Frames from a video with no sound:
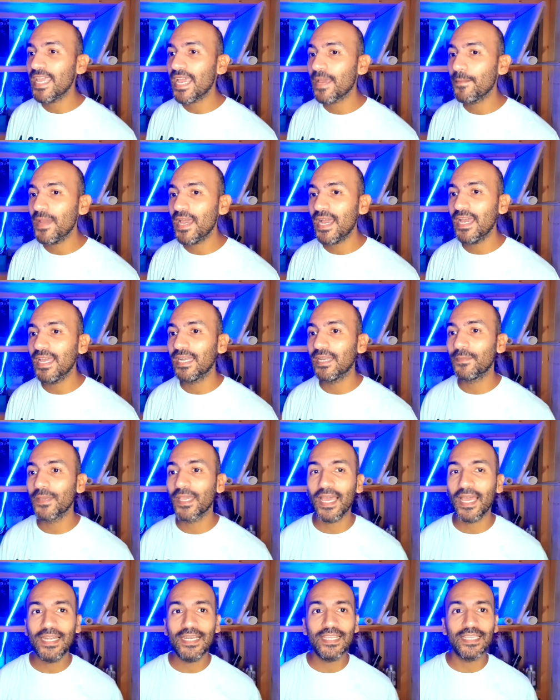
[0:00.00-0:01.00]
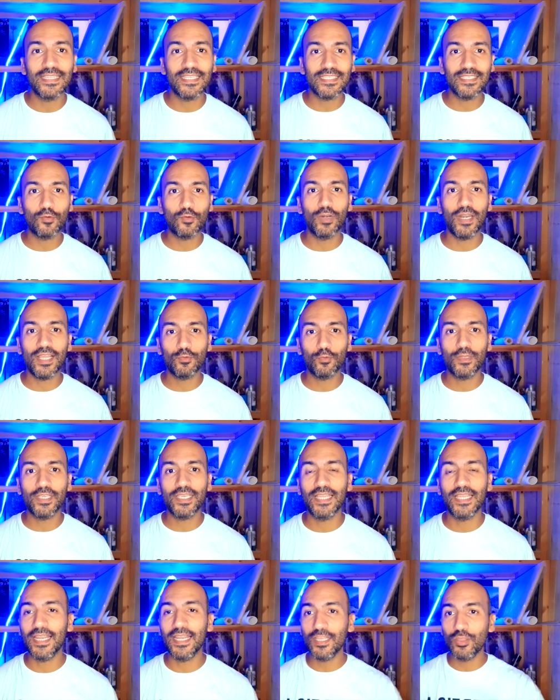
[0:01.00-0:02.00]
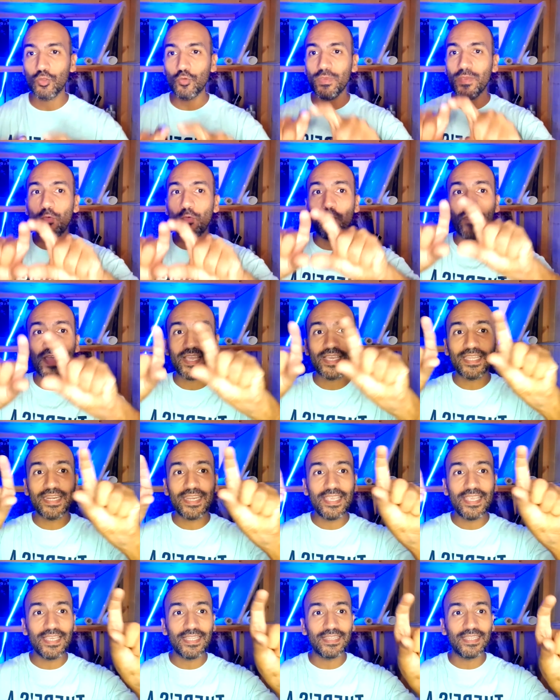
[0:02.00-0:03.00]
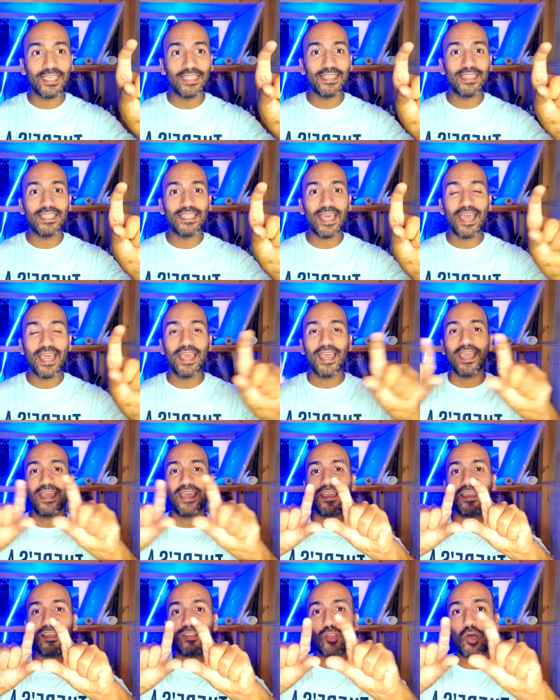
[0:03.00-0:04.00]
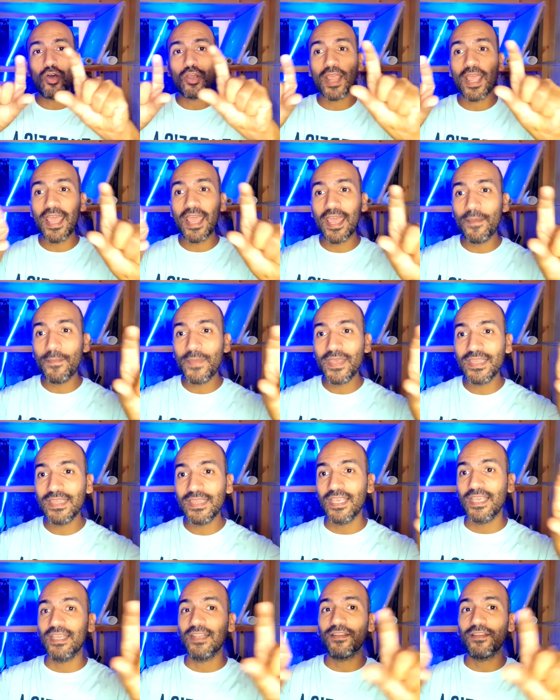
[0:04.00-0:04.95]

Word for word: ايه يا جماعه اللي بيخلي الناس دي كلها تقول كده لانه بيبقوا فاكرين ان ده اطار امن